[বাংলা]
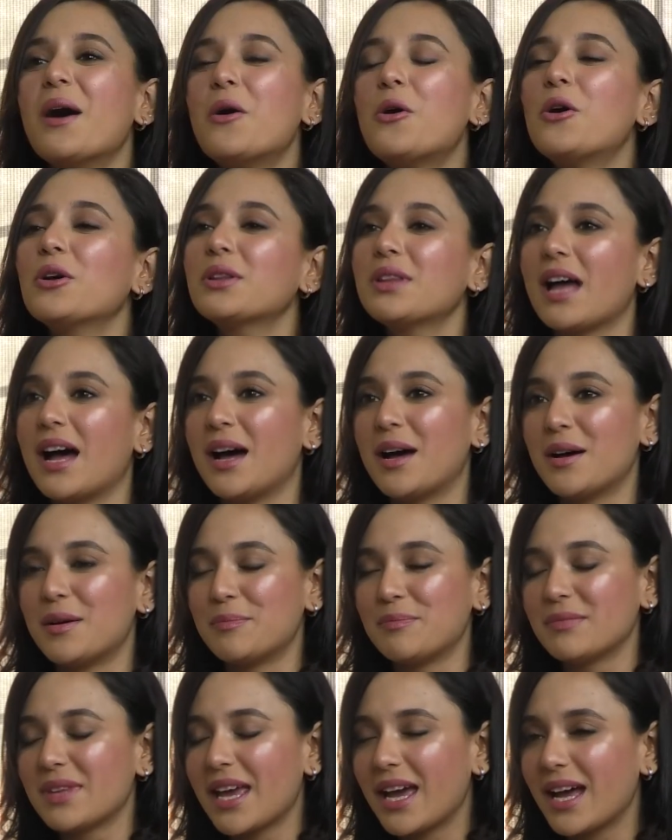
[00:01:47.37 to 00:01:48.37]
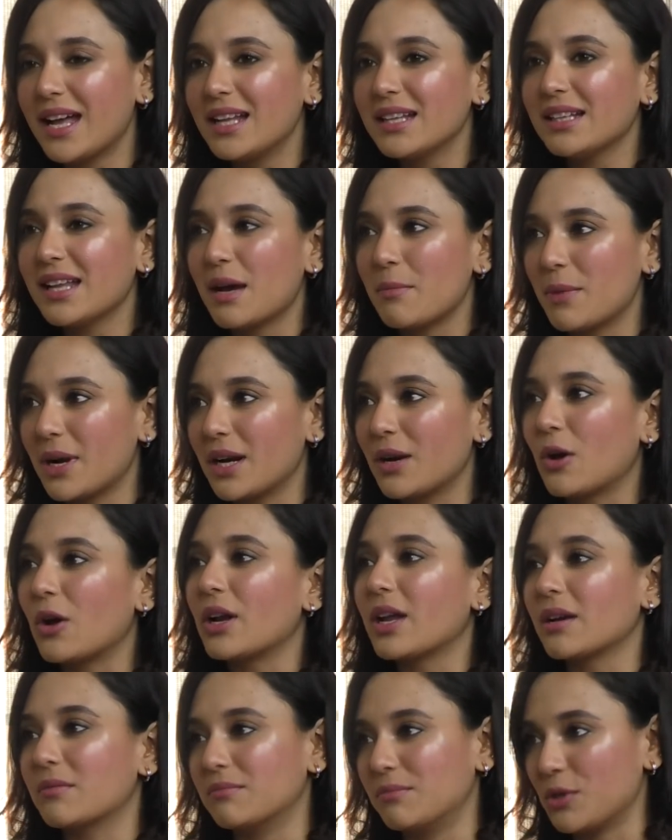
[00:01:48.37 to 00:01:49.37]
ও নেহাল আমার
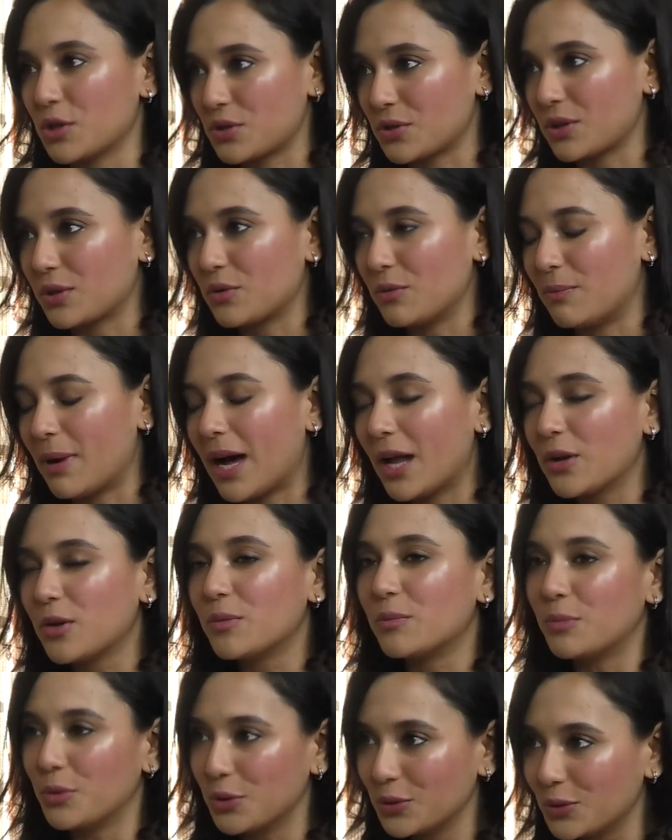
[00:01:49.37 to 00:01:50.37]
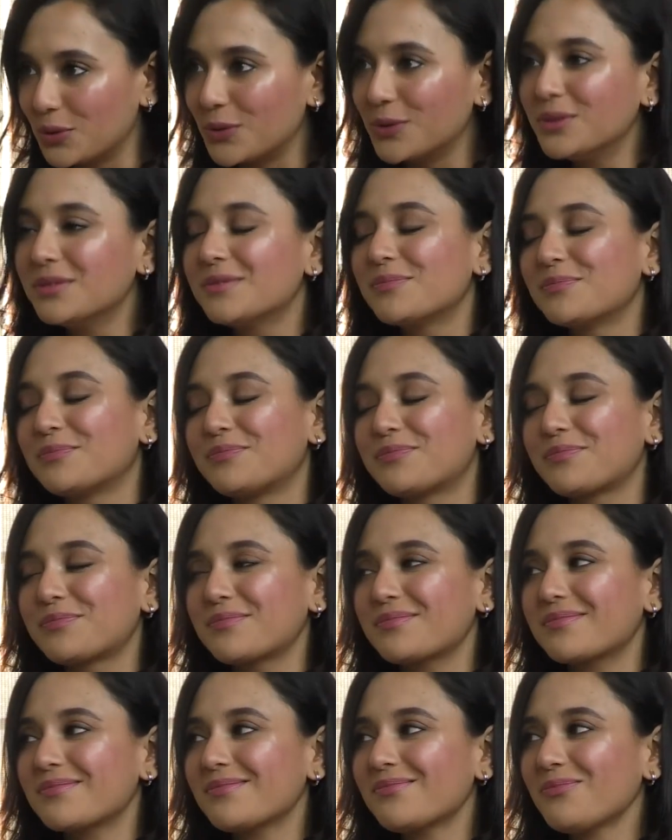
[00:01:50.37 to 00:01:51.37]
অনেক বছরের খুব ভালো বন্ধু
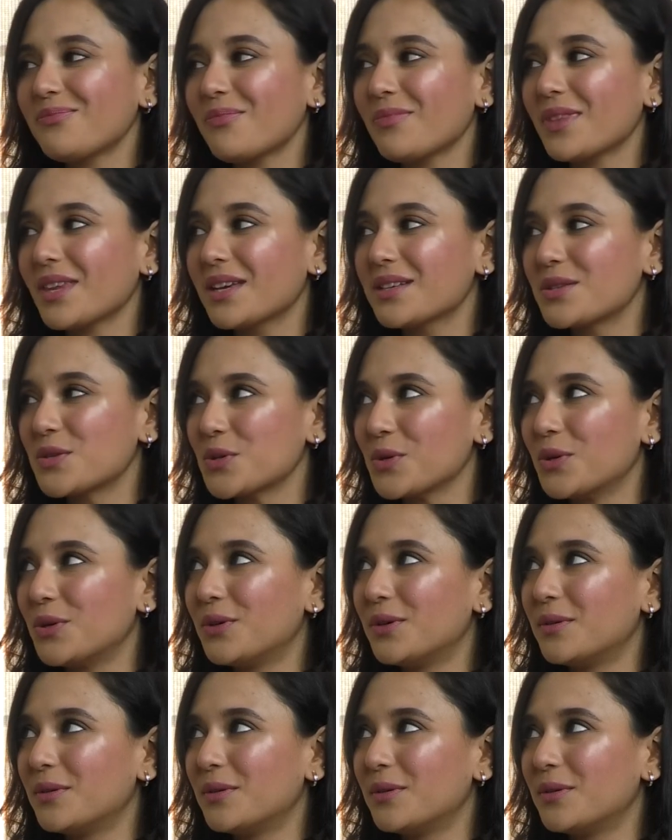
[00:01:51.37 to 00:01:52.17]
সো